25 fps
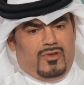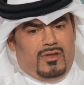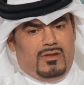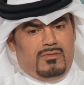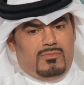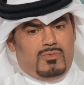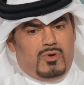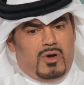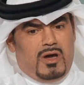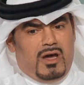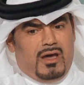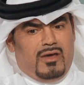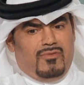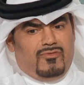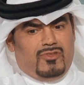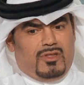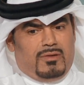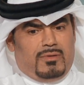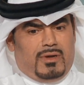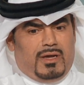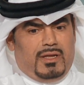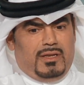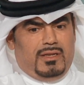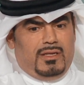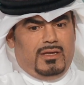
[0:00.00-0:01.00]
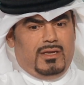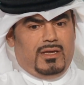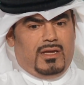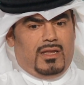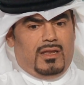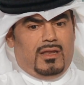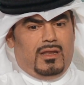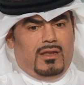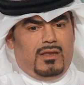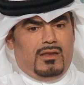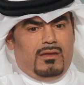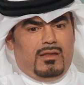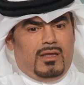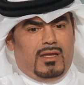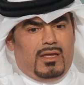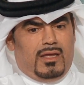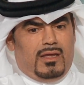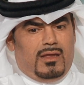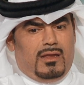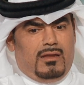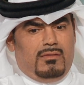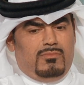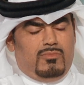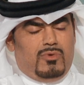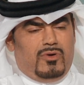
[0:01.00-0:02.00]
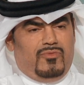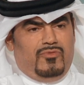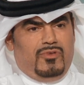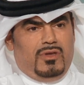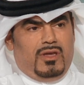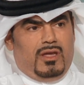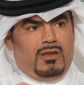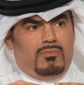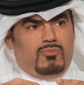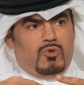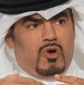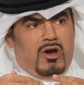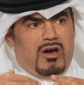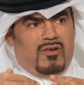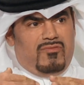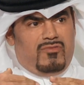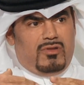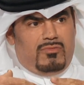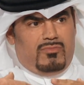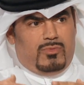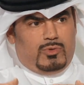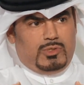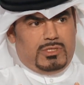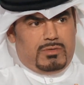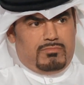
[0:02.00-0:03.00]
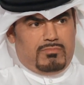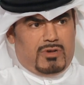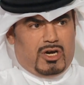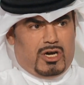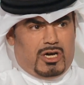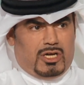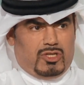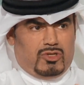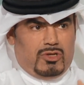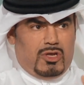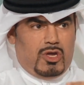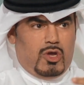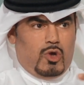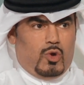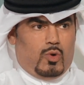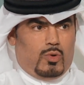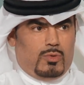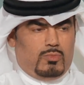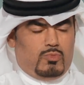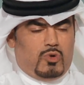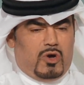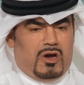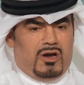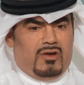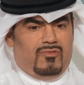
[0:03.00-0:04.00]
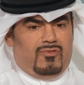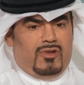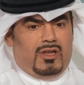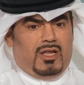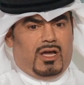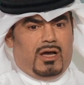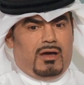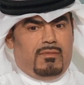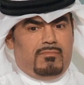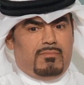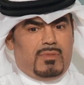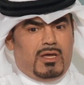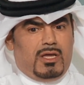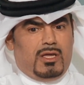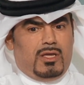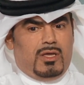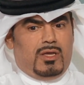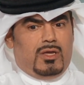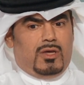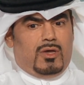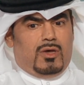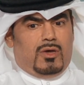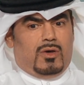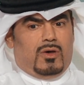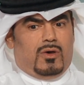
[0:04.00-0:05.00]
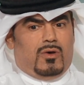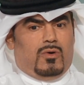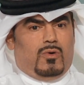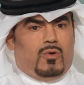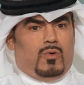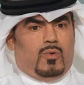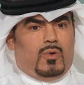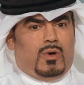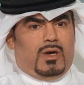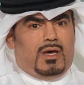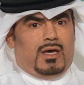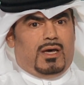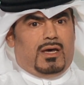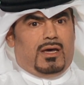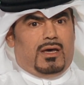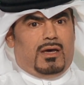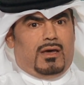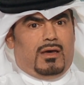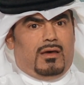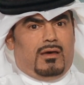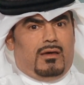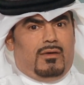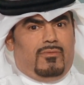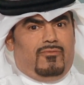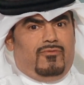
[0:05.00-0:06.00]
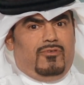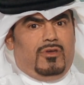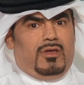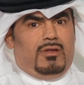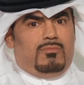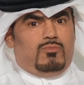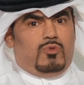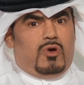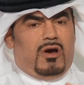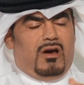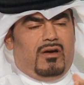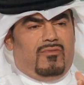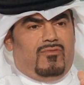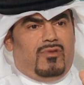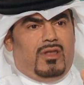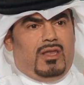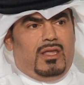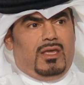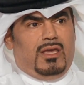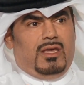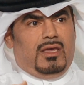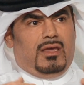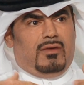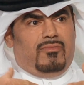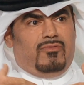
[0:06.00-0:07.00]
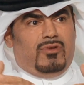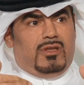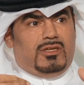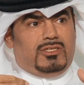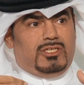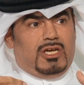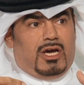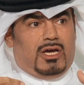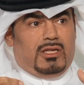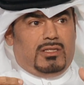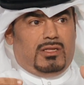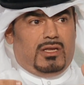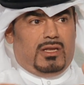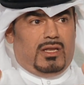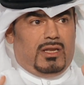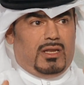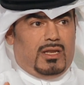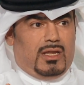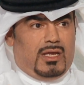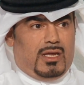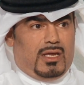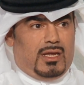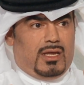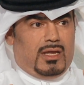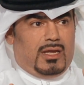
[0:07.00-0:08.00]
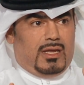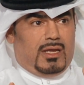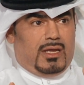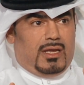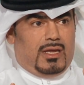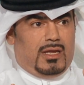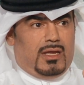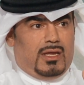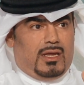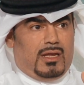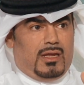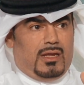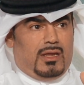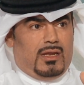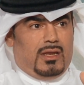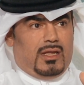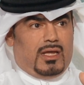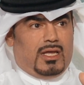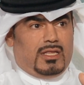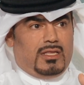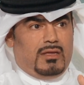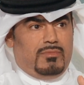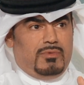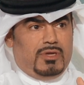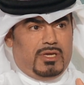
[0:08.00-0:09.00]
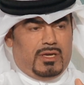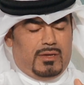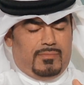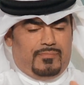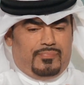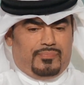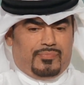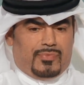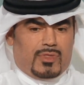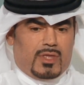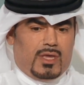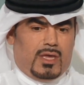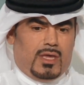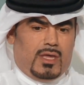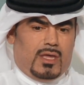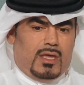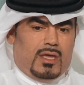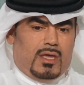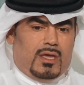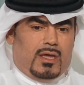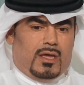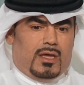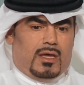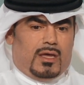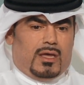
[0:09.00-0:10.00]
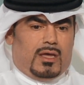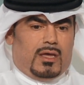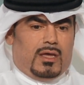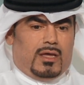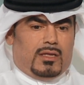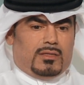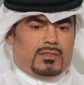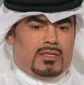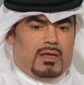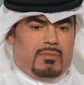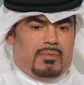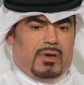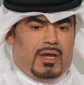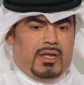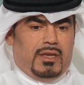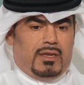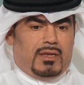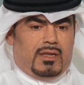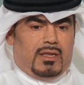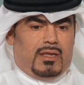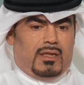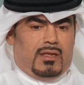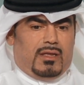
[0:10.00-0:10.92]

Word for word: المواقف طبعا هي في المواقف المجمعات والمواقف العامة وفي المواقف اللي هي في الجهات الخدمية, الخدمية. نعم. آه طبعا